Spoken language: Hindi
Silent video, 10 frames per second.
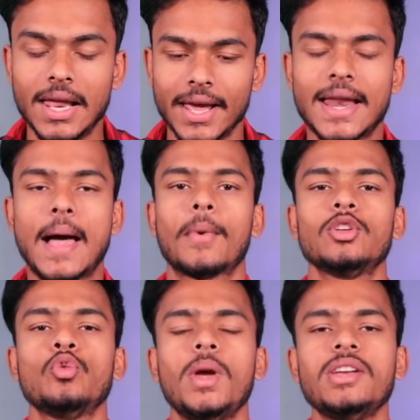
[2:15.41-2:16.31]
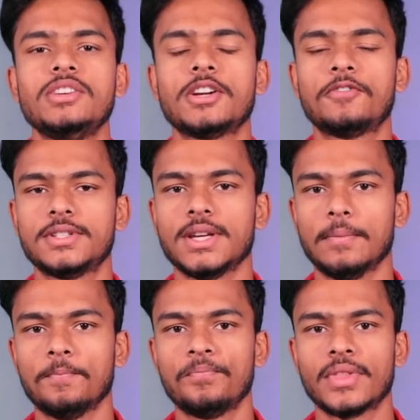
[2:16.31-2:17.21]
लेकिन ऐप का जो मेन इंटरफेस
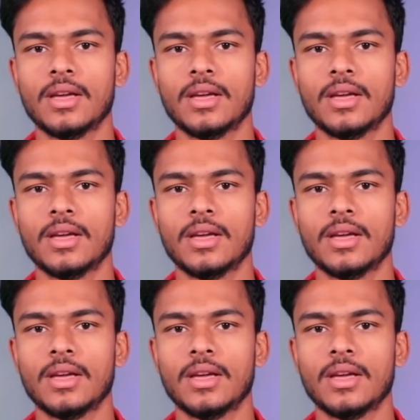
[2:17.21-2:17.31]
है